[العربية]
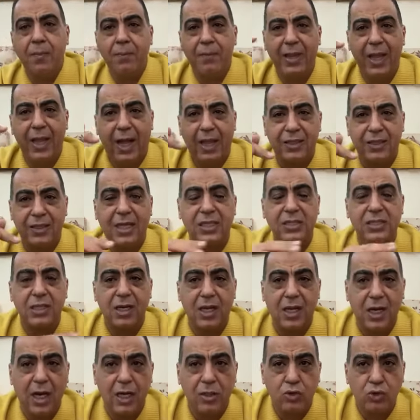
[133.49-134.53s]
بيعتذر
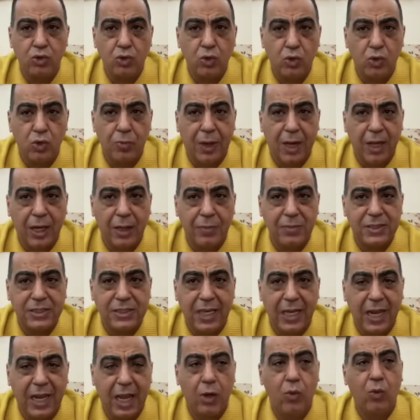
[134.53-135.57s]
خلال ظهوره مع رامز
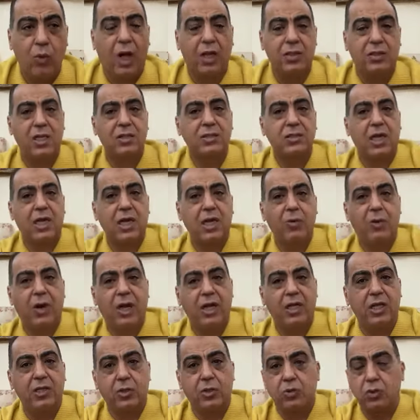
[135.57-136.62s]
جلال واعتذر
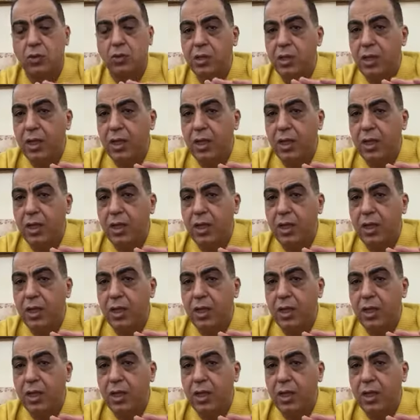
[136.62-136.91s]
لوالدته